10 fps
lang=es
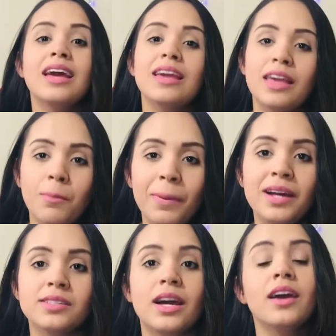¿Qué
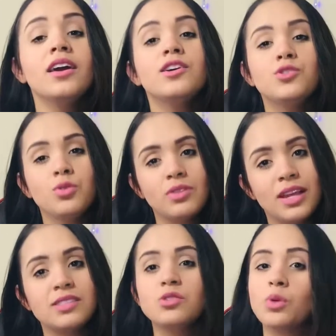pasa? Si usted,
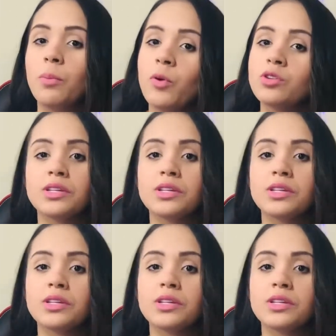y su esposa